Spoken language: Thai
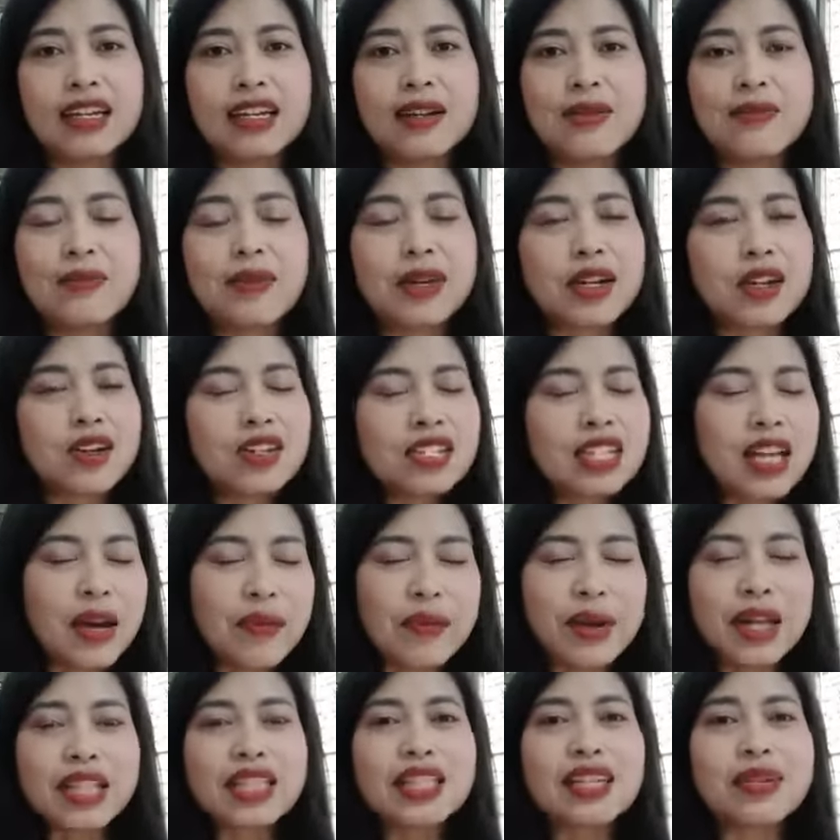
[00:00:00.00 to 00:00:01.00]
มันก็สามาร
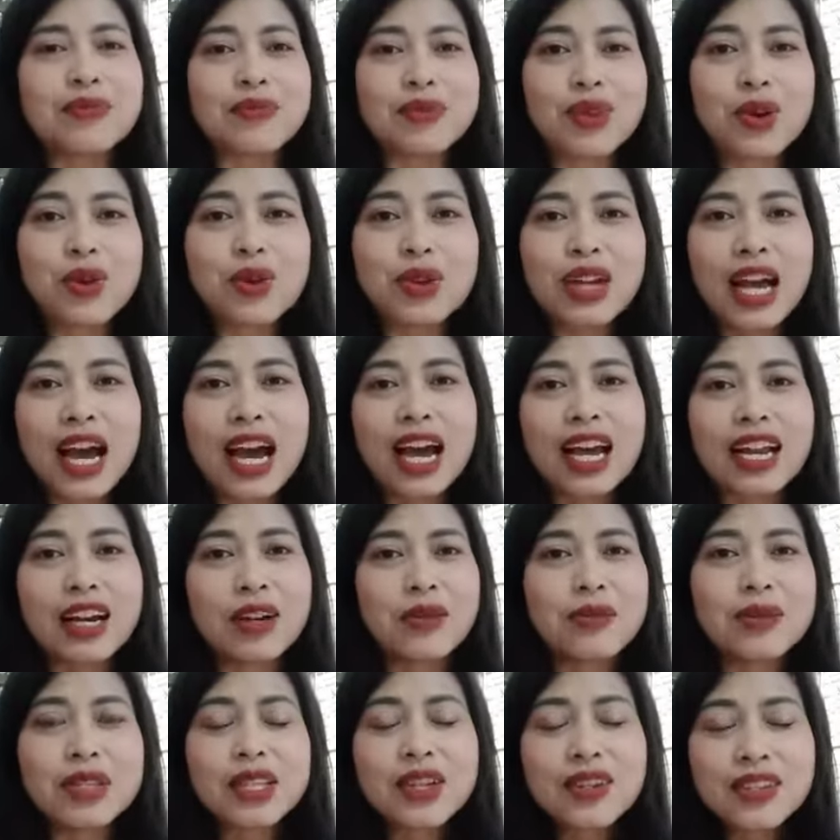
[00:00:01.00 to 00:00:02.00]
ถเติบโตได้เรา
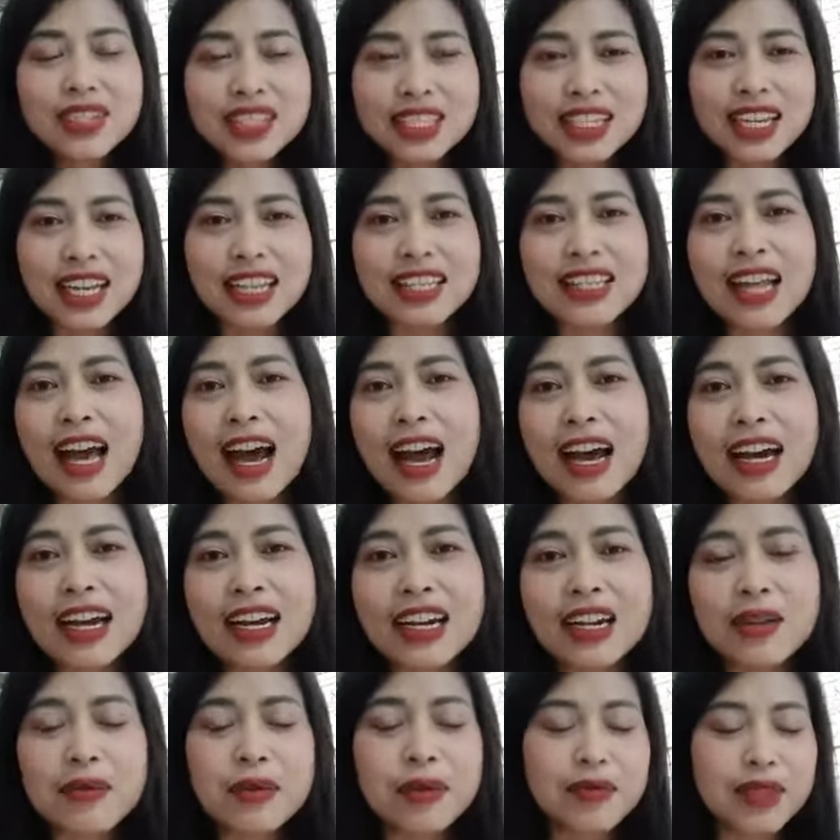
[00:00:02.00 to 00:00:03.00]
ไม่ต้องเสียตังอะไร
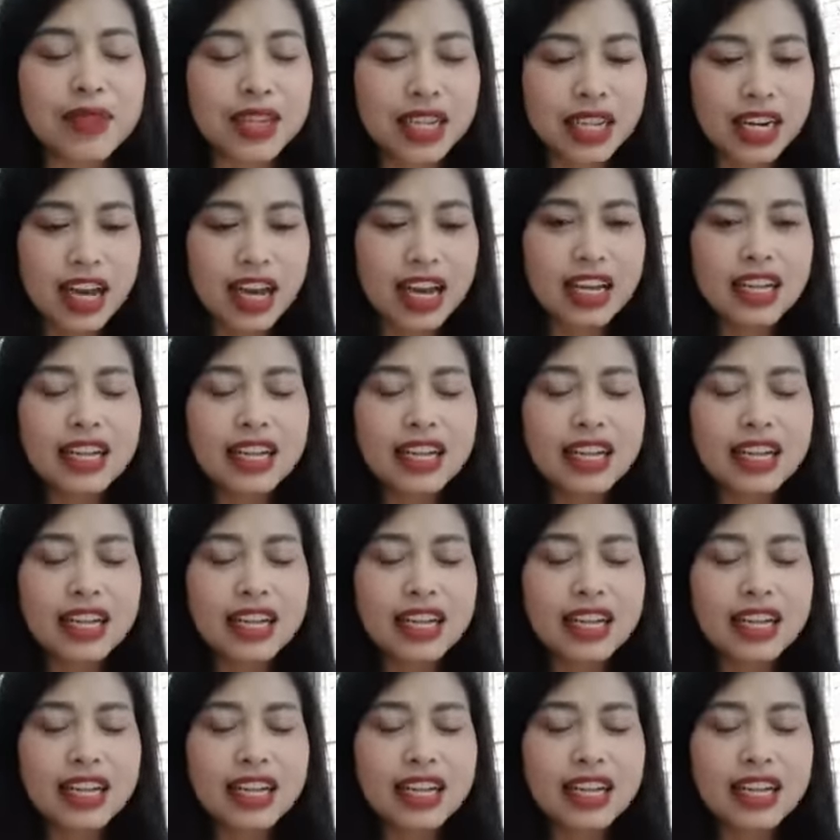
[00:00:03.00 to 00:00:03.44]
แบบนี้นะ